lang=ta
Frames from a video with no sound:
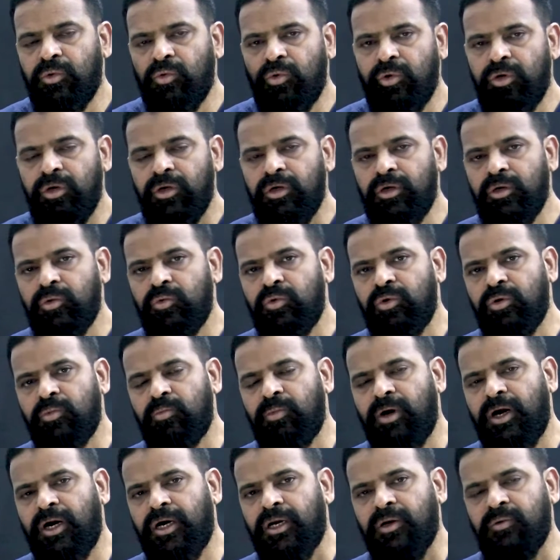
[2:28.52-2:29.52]
ஒரு ஒரு
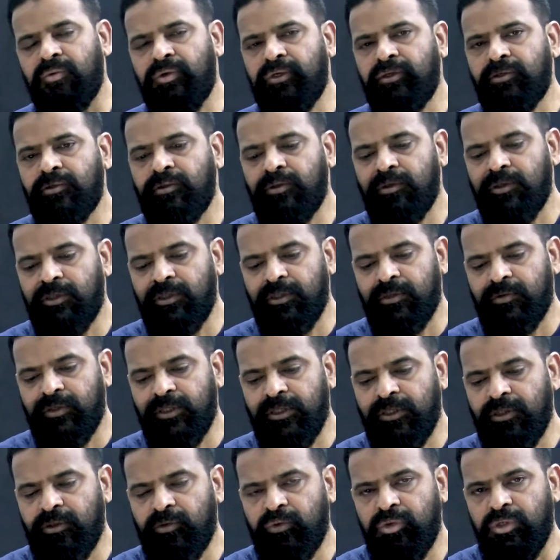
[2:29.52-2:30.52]
மாணவன்
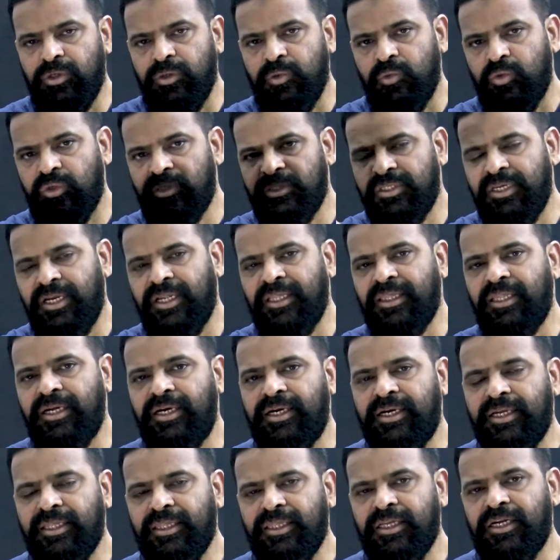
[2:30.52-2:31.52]
வந்து ஒரு ஒரு சிறந்த
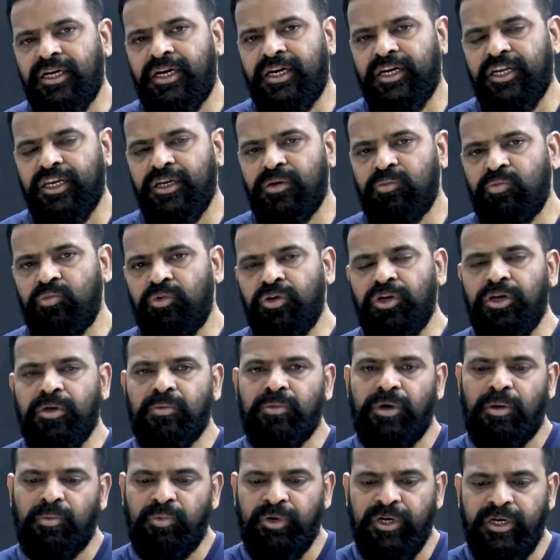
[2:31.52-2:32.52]
இடத்தை அடைய
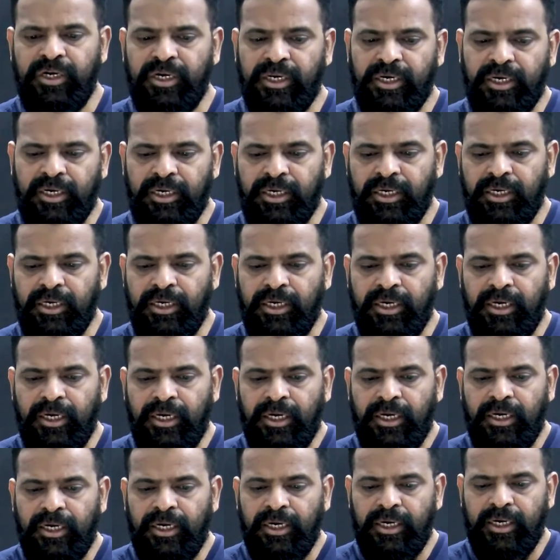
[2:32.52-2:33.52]
முடியும் அப்படின்ற
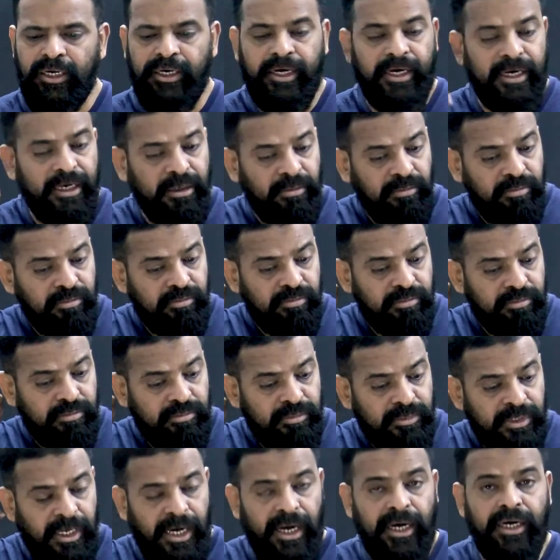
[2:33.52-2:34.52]
இடம்
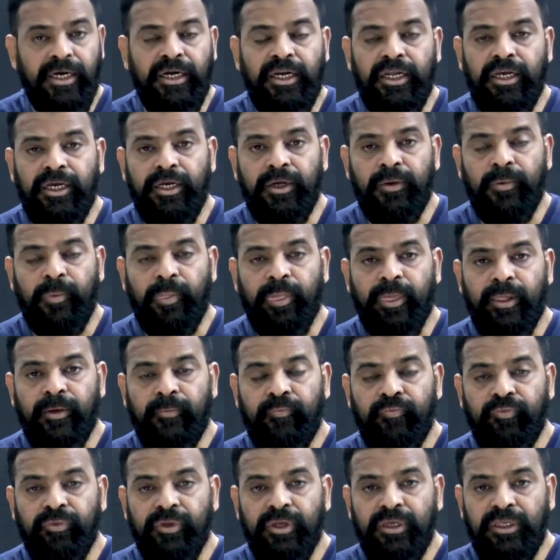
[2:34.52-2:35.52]
தாண்டி
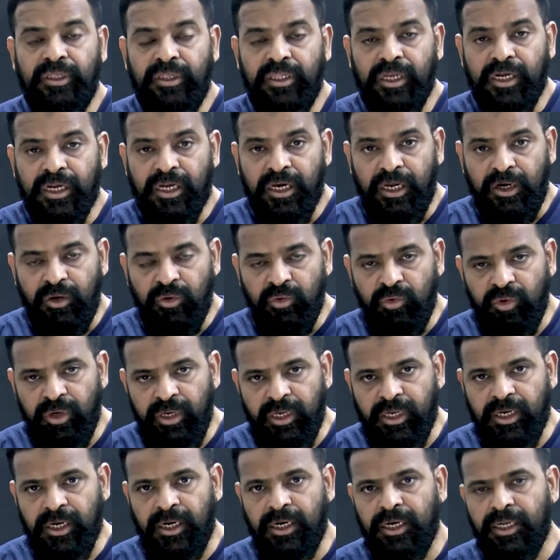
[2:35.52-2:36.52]
இந்த
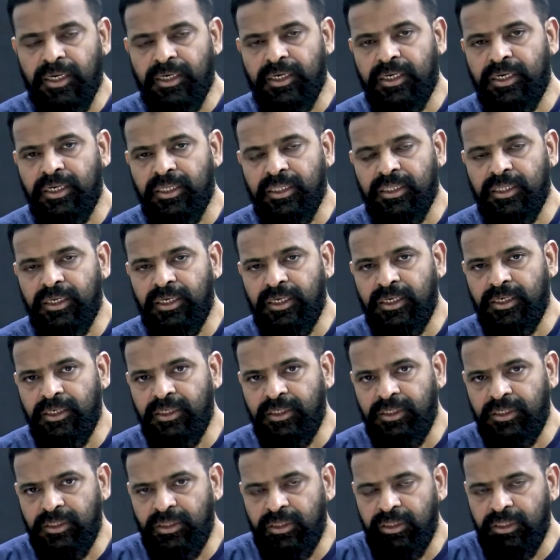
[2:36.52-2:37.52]
கல்லூரி காலகட்டத்தில்
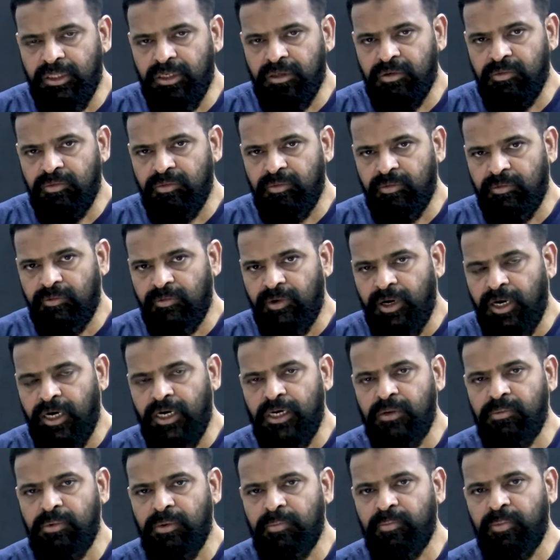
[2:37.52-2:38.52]
இந்த
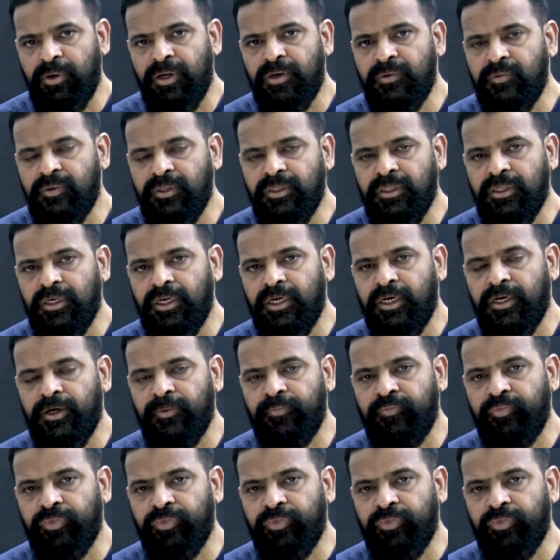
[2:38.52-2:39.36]
வாலிப பருவத்தில்